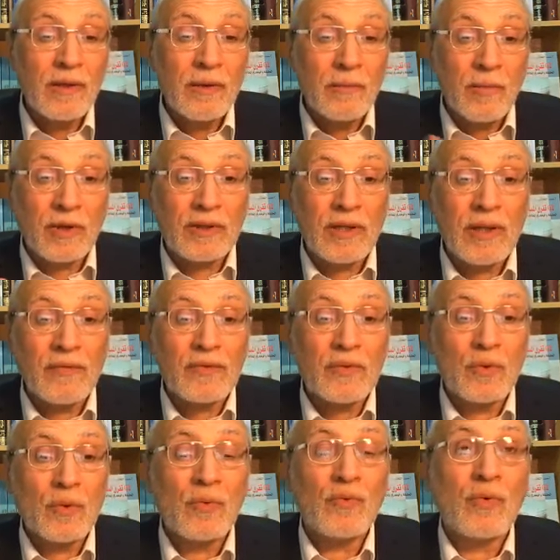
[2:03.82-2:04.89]
بمختلف
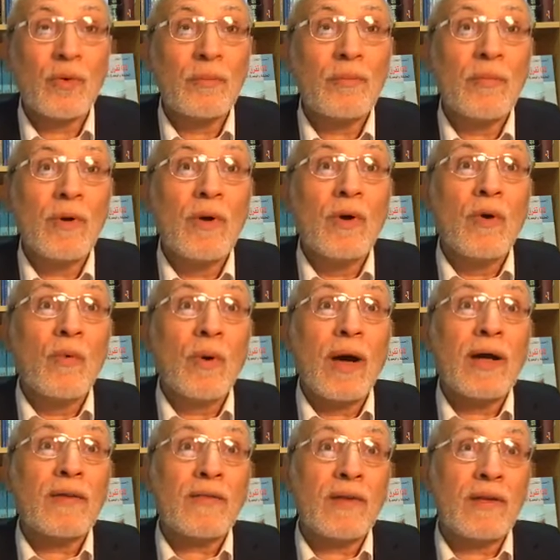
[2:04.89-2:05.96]
صنوفهم
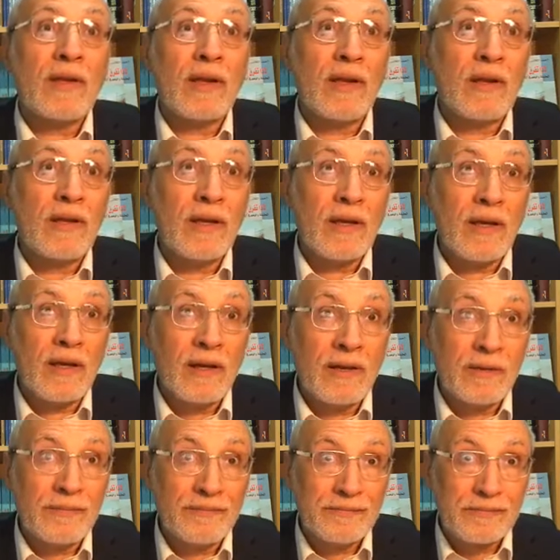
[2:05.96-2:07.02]
وأيضا
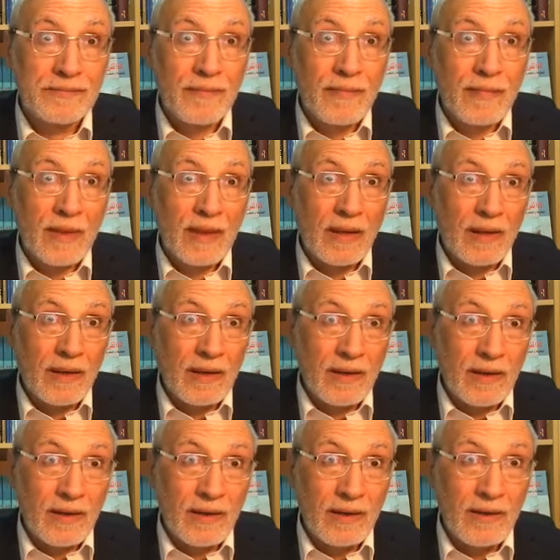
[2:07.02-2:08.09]

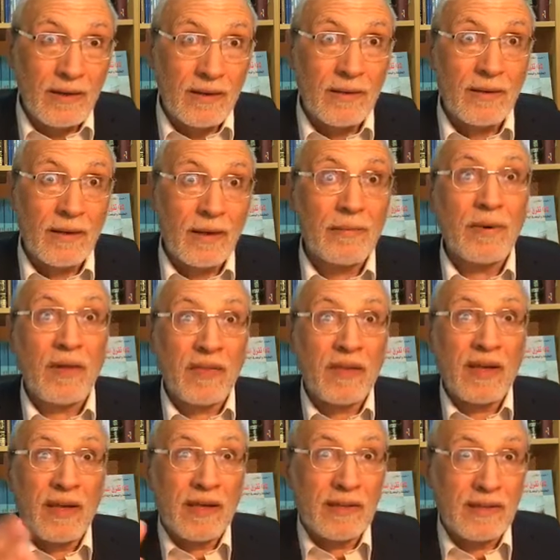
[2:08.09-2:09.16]
الأباضية
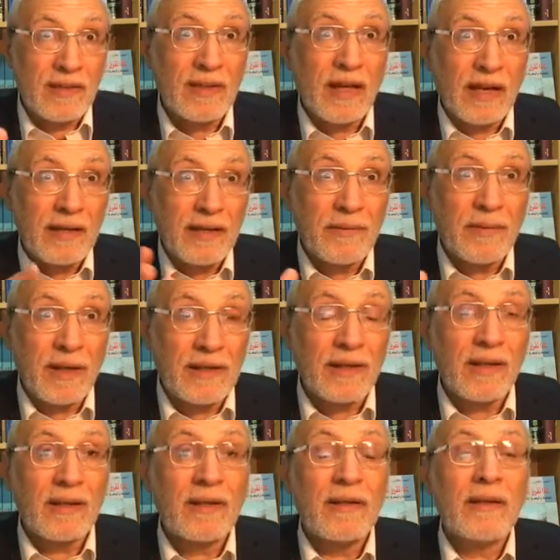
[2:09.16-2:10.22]
اللي يعني
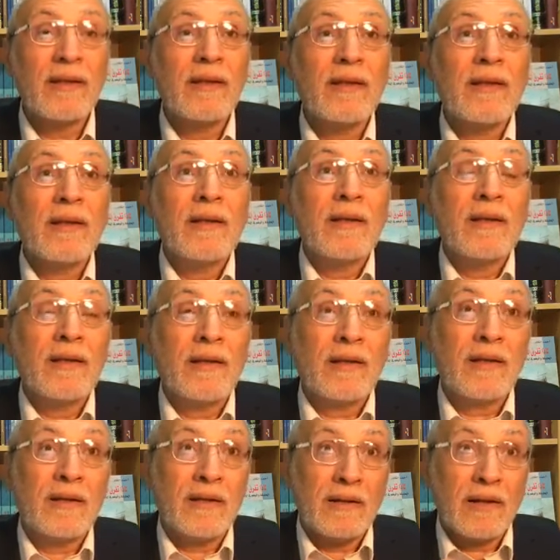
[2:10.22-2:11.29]
بعدين
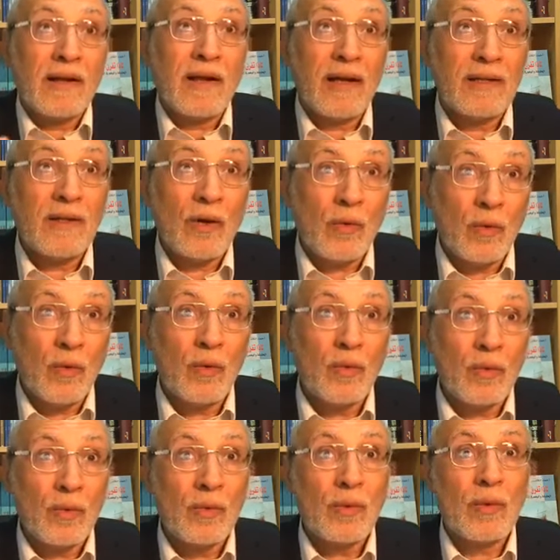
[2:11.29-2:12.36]
آه، هدأوا
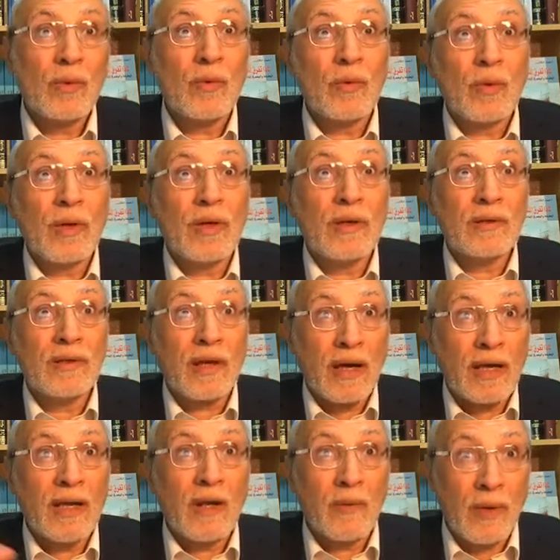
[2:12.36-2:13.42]

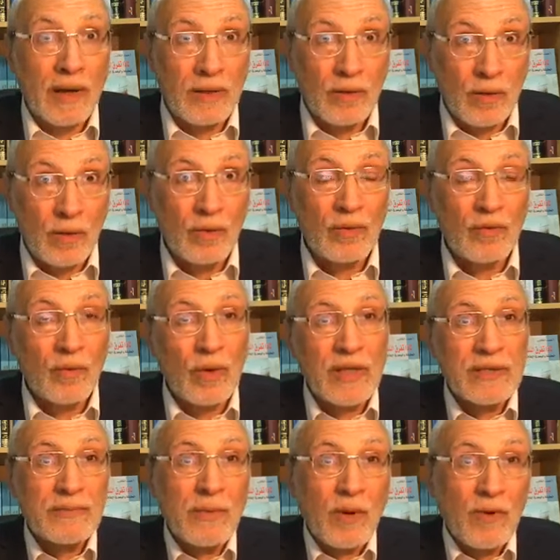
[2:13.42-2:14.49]
وتخلوا عن العنف
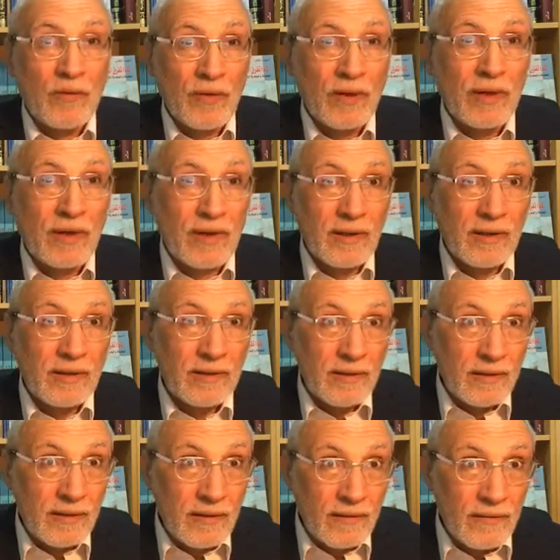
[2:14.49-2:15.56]
وأصبحوا فرقة
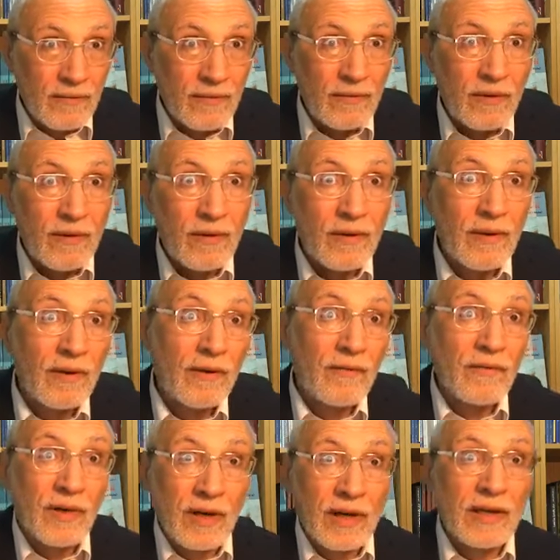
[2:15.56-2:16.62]
آه،
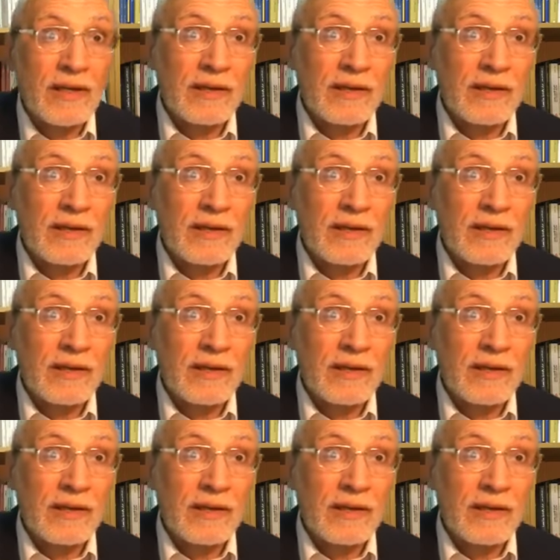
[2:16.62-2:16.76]
فقهية